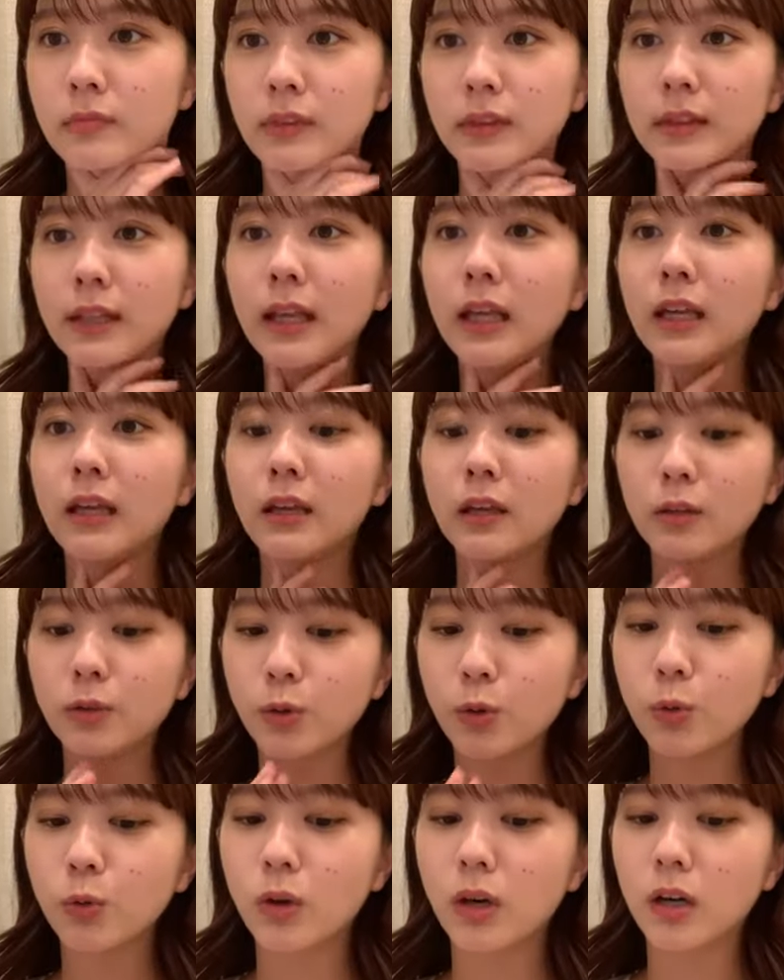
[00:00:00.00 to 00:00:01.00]
で
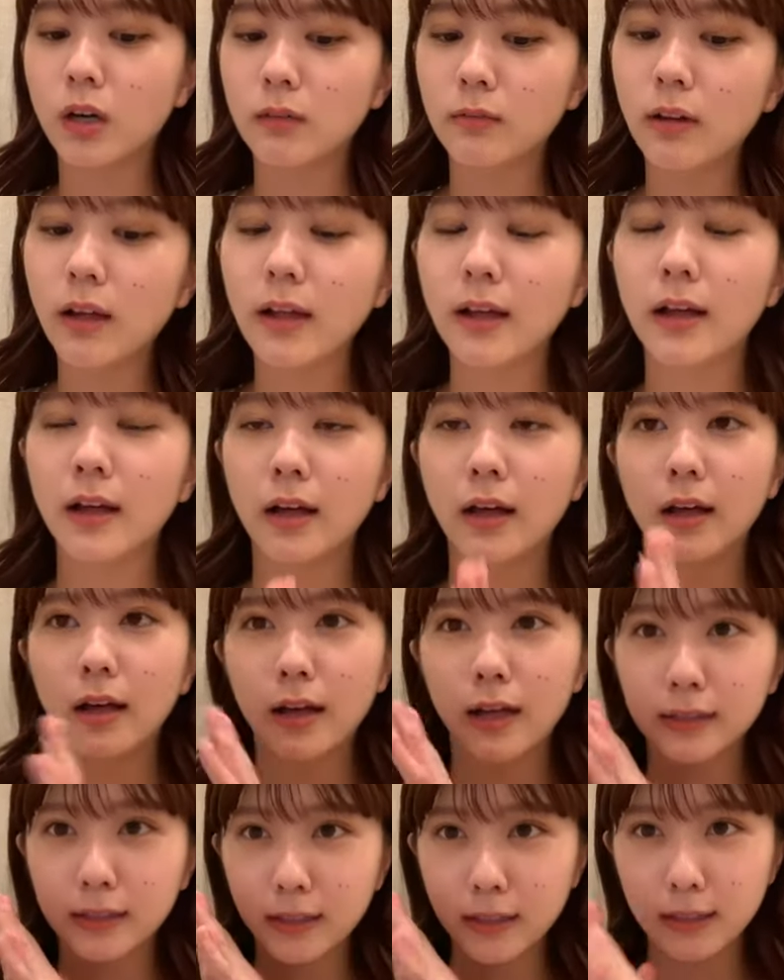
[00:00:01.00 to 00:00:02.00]
今日からは
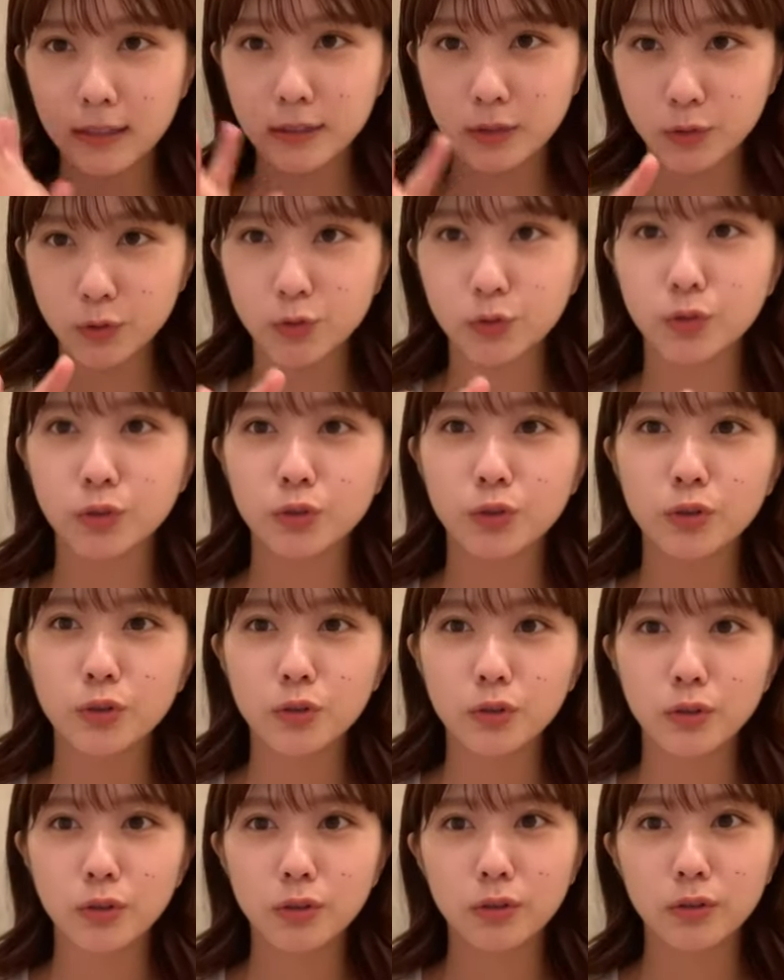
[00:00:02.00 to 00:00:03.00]
新しく
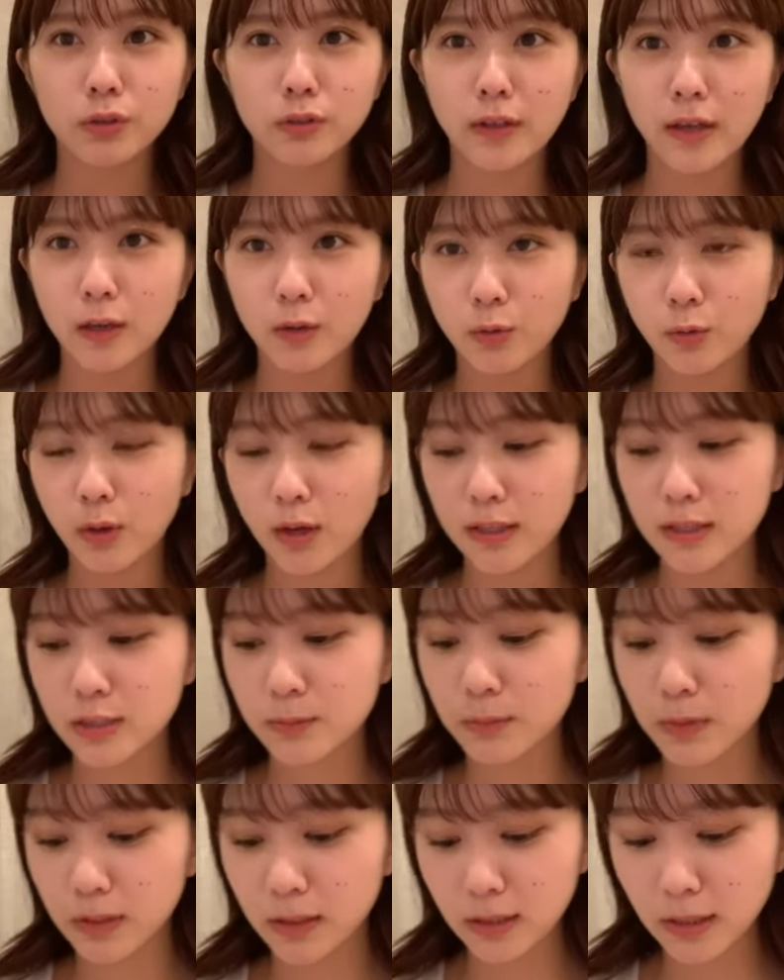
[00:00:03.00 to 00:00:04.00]
稽古が始
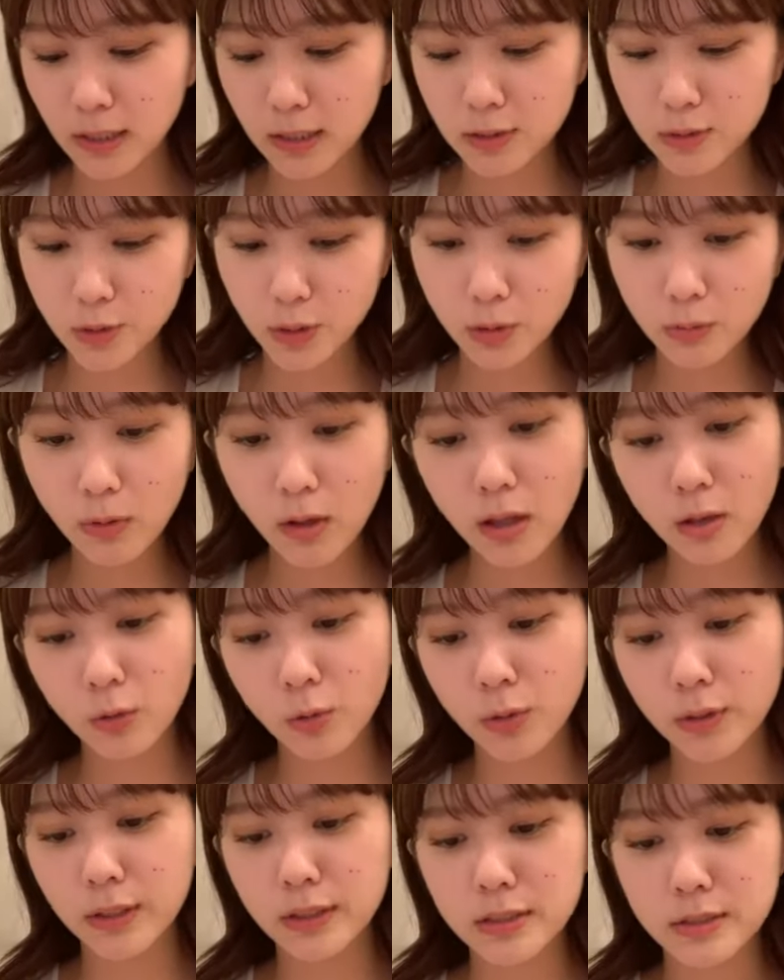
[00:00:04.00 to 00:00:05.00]
まってそれは
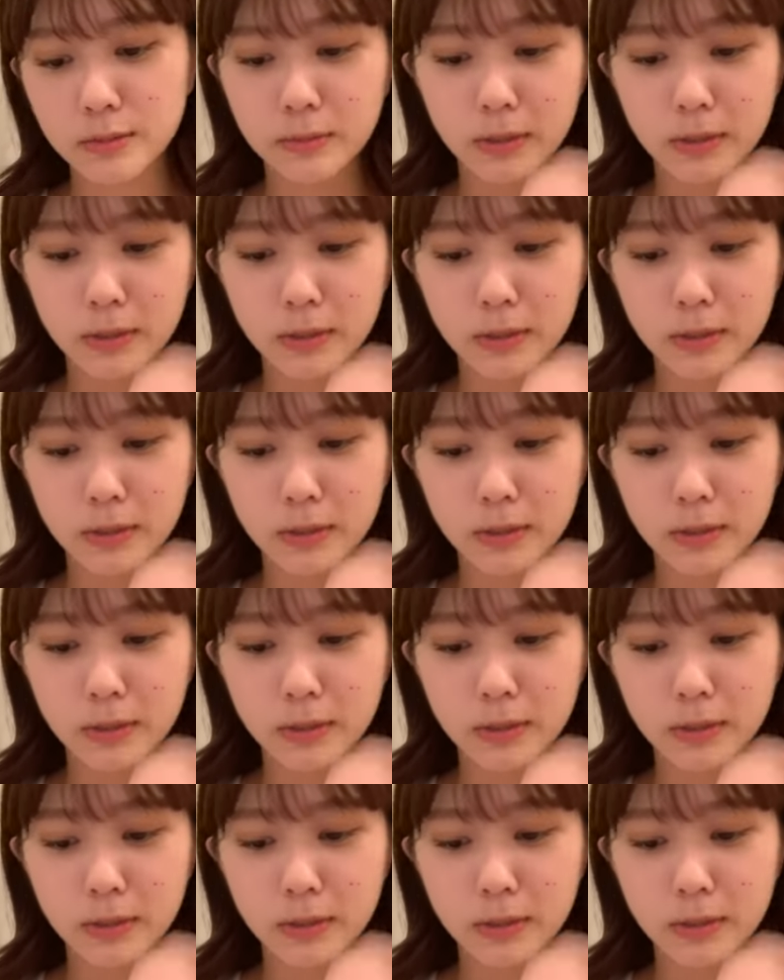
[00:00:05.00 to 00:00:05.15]
今月